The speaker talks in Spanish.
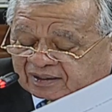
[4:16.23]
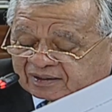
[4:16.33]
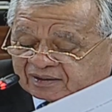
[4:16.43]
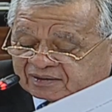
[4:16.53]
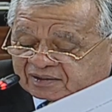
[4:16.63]

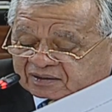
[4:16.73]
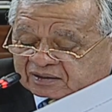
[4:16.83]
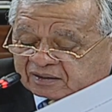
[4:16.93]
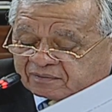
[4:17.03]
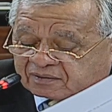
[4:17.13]

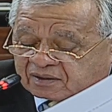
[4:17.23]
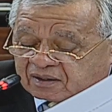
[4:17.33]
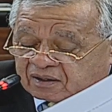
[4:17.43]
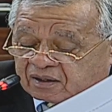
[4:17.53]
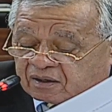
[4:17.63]
iniciativas
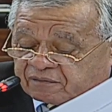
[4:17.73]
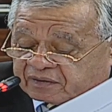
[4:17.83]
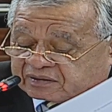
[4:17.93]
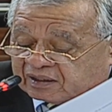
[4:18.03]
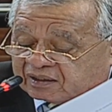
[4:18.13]

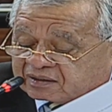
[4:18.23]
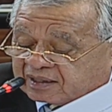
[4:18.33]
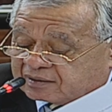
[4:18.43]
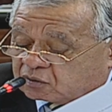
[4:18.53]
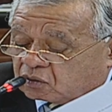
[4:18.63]

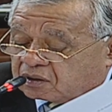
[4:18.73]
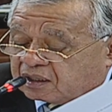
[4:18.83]
facilitando